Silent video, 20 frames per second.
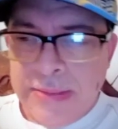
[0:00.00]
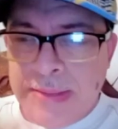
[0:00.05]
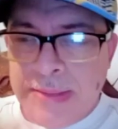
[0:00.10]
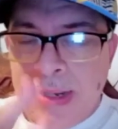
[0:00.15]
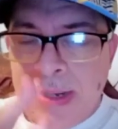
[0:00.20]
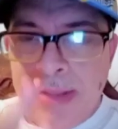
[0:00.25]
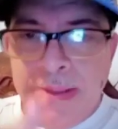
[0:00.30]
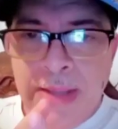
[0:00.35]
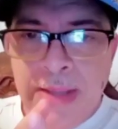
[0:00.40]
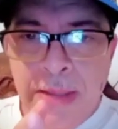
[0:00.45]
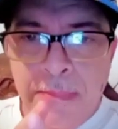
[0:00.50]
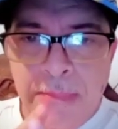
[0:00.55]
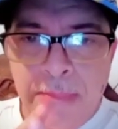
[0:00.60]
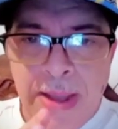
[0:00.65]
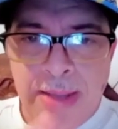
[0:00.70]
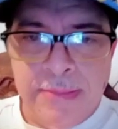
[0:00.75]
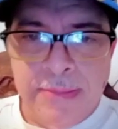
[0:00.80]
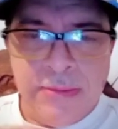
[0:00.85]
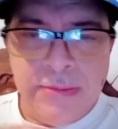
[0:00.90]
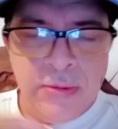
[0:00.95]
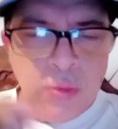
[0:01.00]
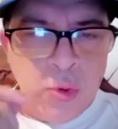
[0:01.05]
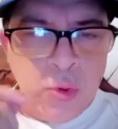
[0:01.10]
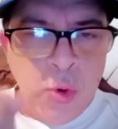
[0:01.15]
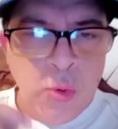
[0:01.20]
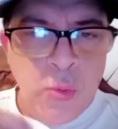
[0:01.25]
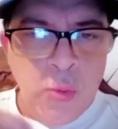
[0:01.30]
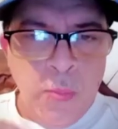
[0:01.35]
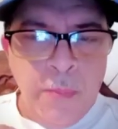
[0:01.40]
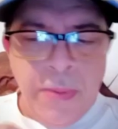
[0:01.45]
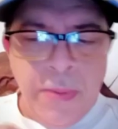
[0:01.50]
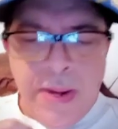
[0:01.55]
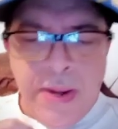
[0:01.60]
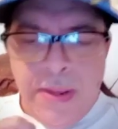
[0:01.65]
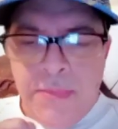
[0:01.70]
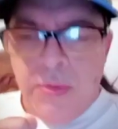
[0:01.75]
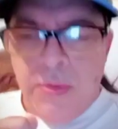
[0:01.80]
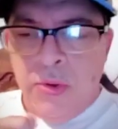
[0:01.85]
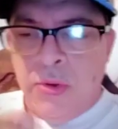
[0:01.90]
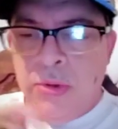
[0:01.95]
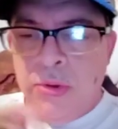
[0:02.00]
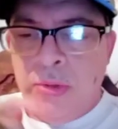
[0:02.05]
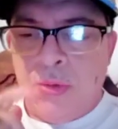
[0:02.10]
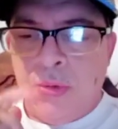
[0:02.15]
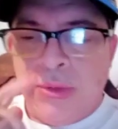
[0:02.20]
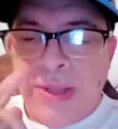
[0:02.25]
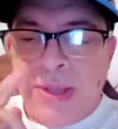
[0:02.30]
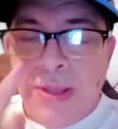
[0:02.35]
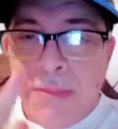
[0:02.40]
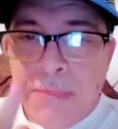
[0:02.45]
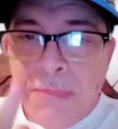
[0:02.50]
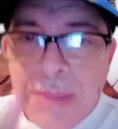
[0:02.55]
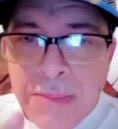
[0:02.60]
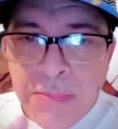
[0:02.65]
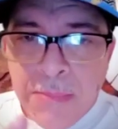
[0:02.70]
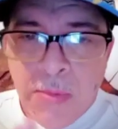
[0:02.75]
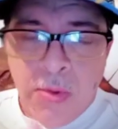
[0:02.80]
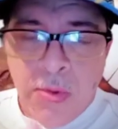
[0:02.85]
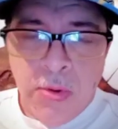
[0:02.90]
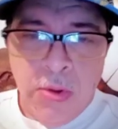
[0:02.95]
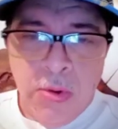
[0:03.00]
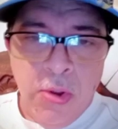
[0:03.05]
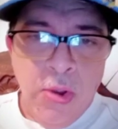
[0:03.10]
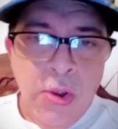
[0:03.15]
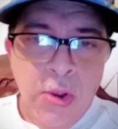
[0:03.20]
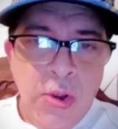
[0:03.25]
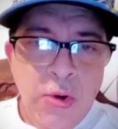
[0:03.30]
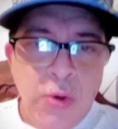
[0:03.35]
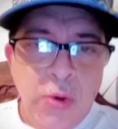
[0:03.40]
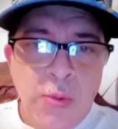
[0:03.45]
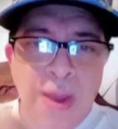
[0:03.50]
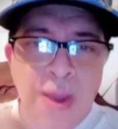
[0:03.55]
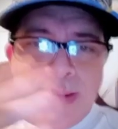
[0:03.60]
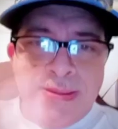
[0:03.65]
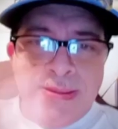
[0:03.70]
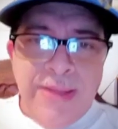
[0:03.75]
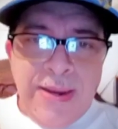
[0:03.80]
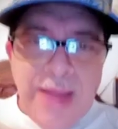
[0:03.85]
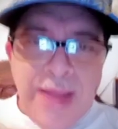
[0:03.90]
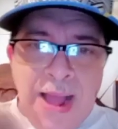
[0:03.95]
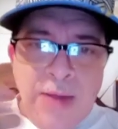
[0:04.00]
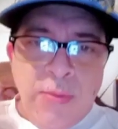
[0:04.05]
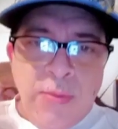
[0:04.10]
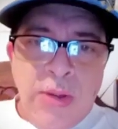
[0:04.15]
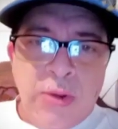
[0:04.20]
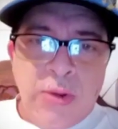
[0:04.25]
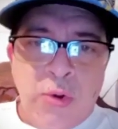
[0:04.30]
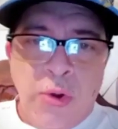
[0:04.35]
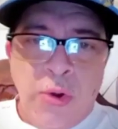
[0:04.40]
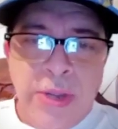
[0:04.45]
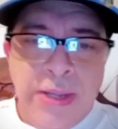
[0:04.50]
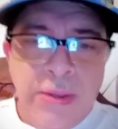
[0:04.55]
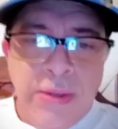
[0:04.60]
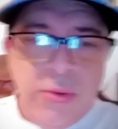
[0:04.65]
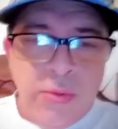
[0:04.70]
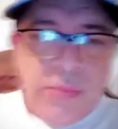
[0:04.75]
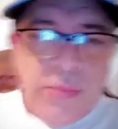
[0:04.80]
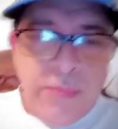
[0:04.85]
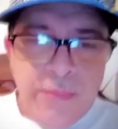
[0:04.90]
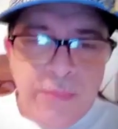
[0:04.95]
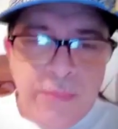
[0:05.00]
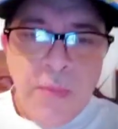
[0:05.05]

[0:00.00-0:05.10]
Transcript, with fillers: Tres días más con un premio donde ustedes mismos no va a ser algo escogido,